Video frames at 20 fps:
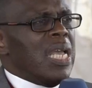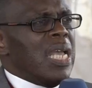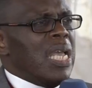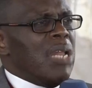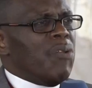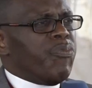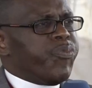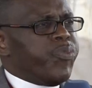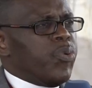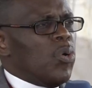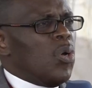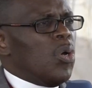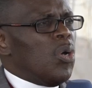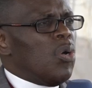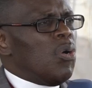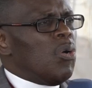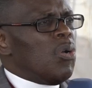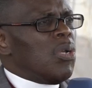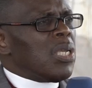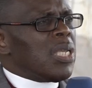il
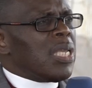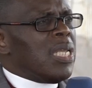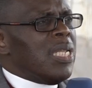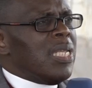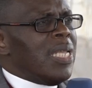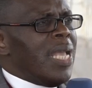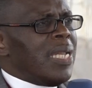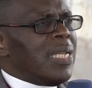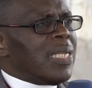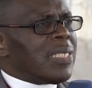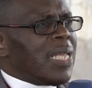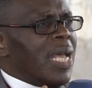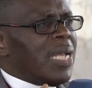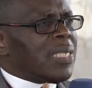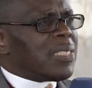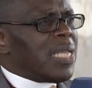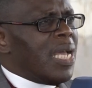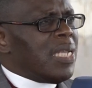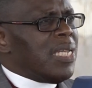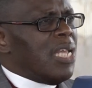faut qu'il y ait de temps en
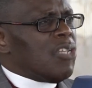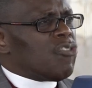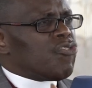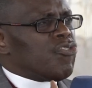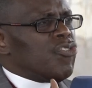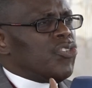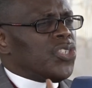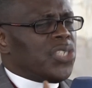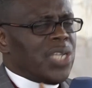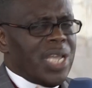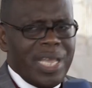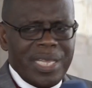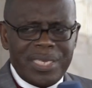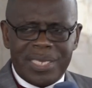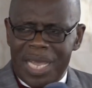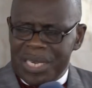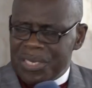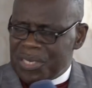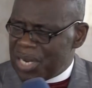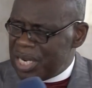temps des sujets
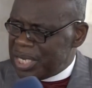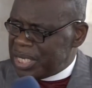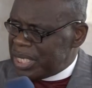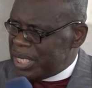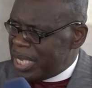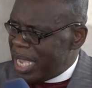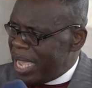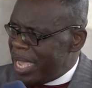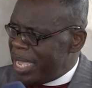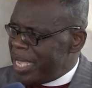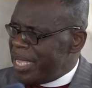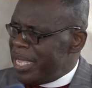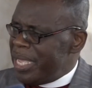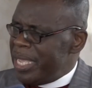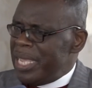d'entretien,